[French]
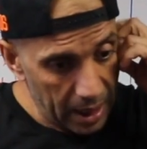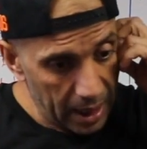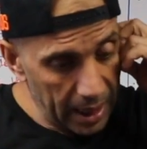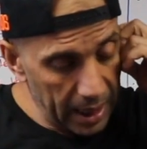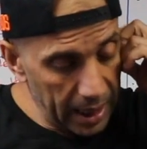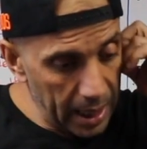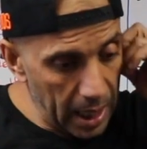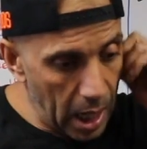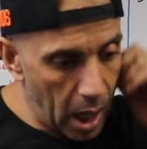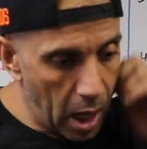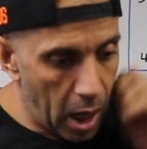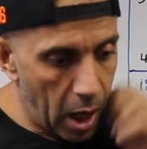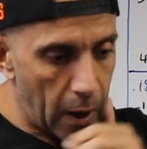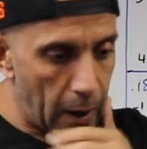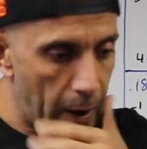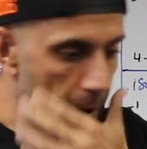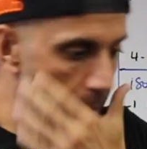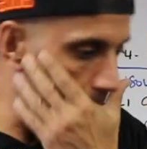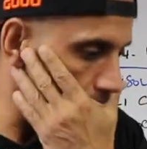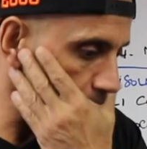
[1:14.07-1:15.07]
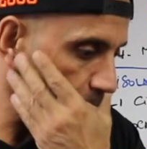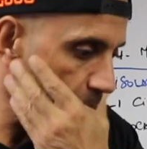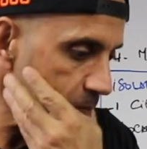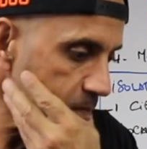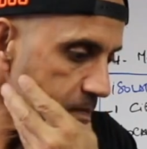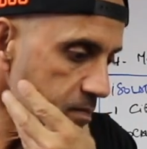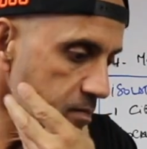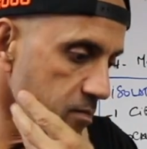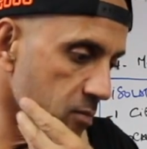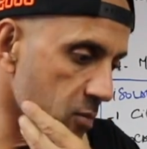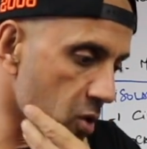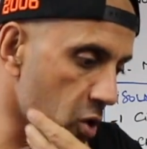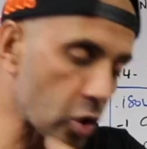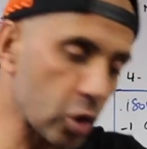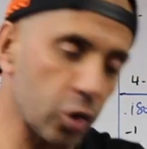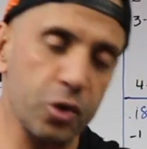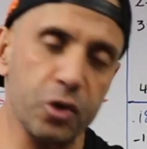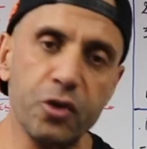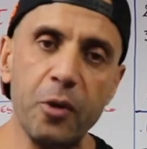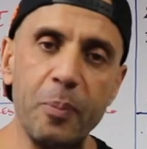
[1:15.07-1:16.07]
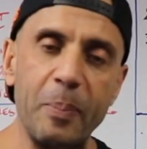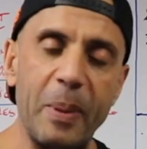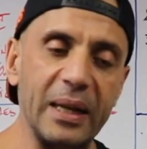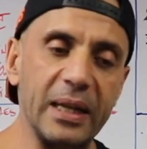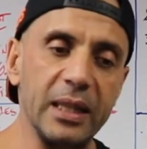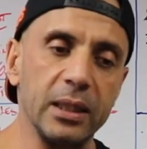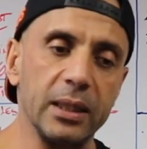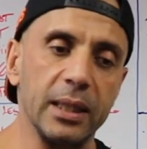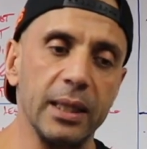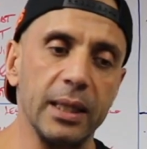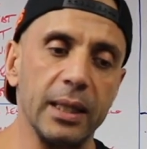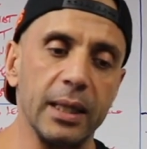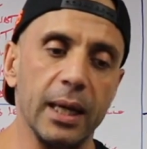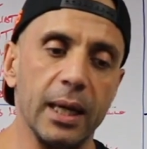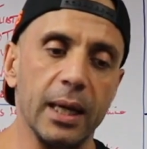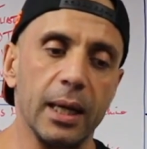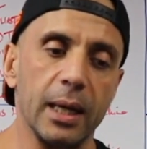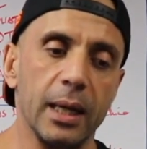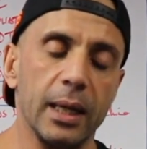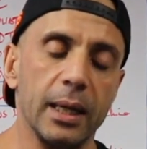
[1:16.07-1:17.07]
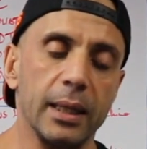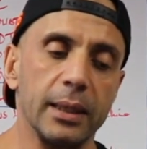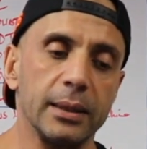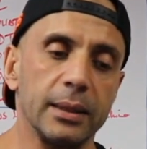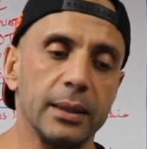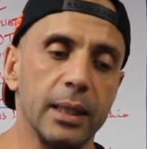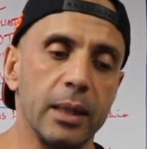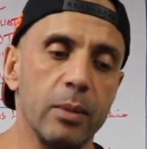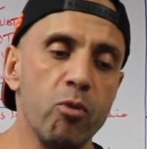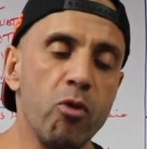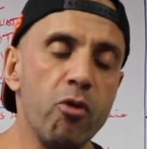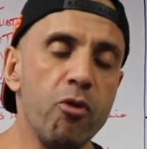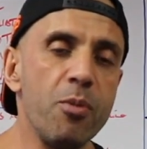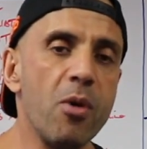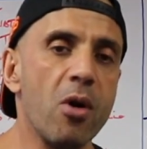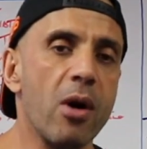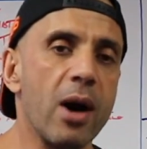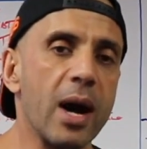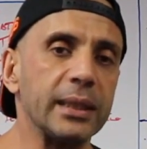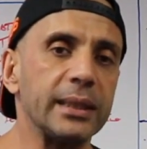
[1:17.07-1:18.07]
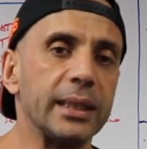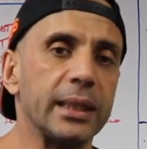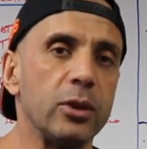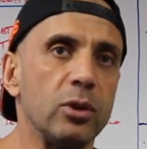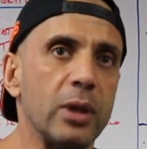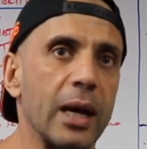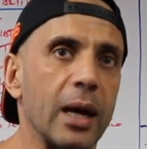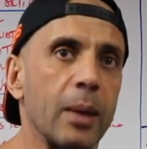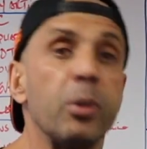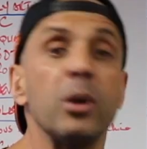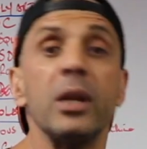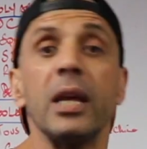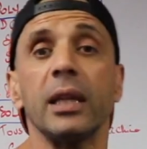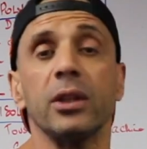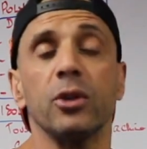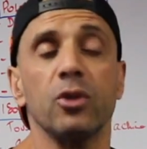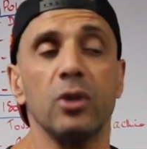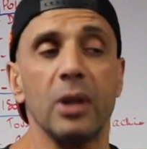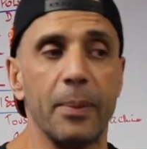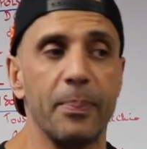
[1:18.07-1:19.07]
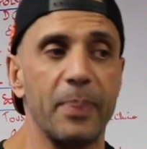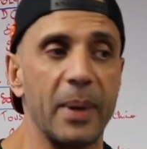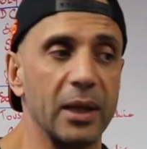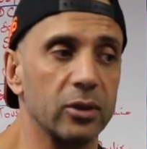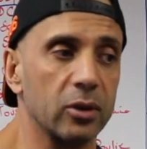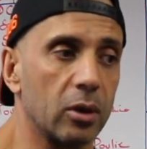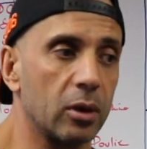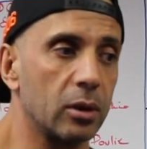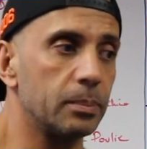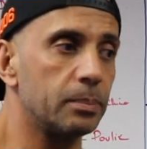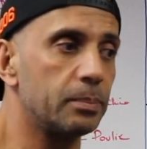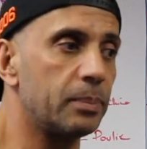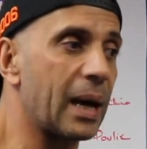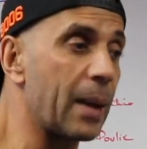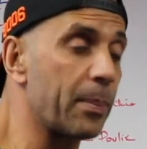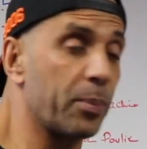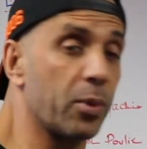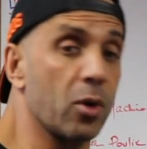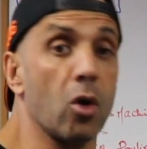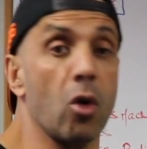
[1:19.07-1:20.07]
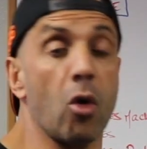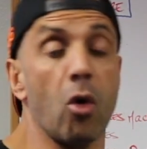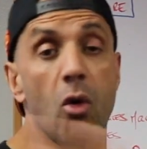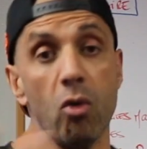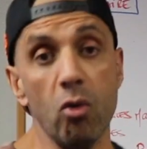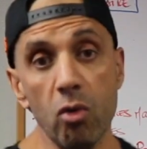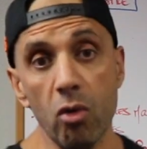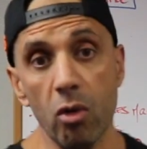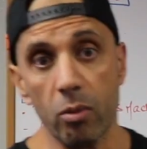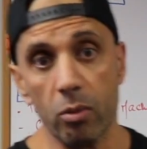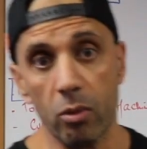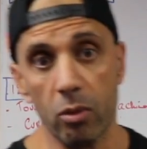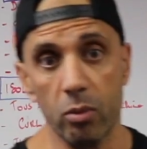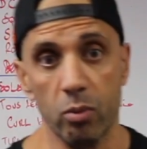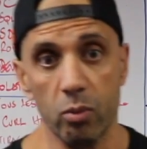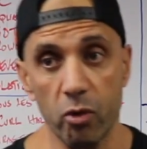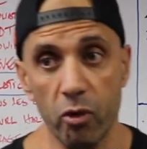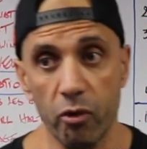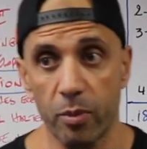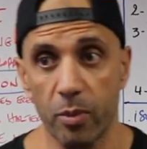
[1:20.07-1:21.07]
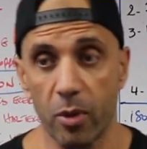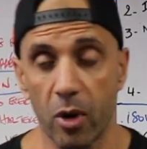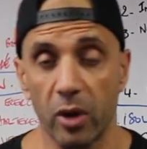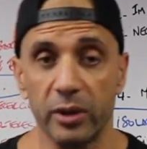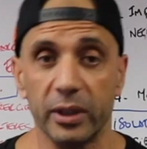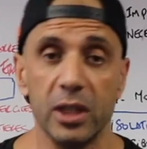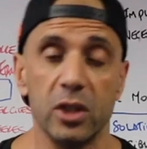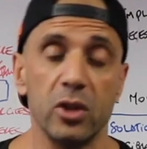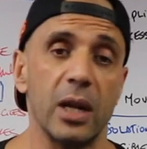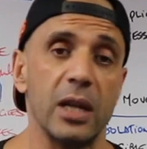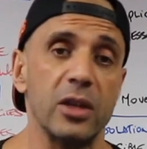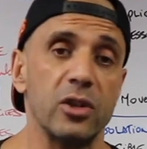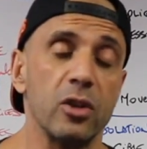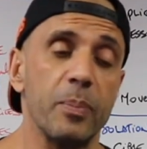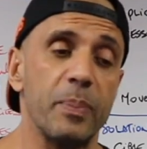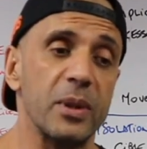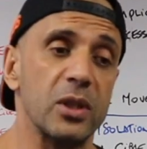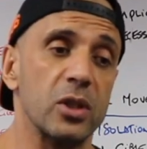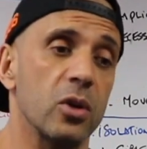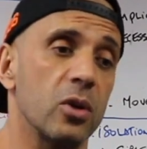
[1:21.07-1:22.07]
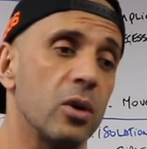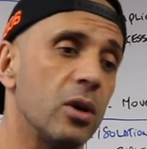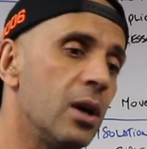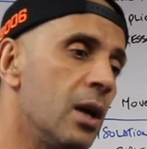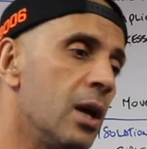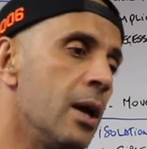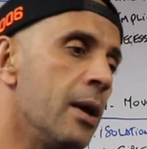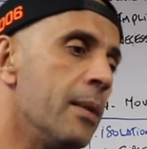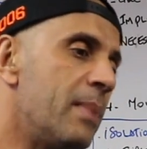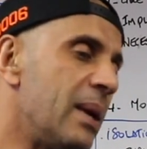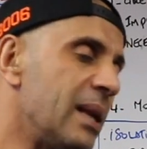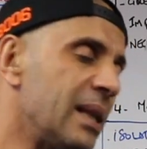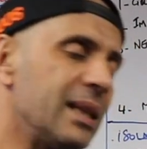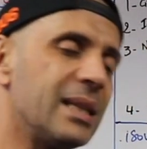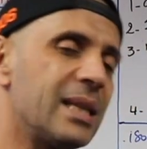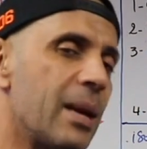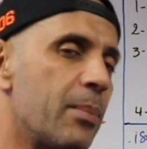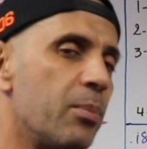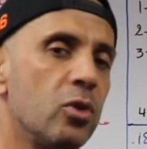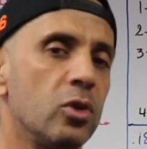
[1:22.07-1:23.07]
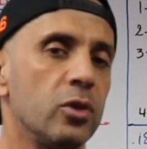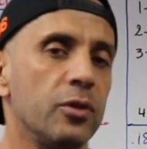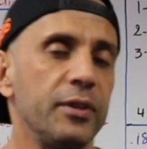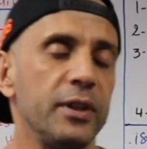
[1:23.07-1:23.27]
Et euh, aujourd'hui, je vais parler des, euh, des mouvements articulaires, polyarticulaires, pardon, par rapport aux mouvements d'isolation parce que malgré qu'il y a beaucoup de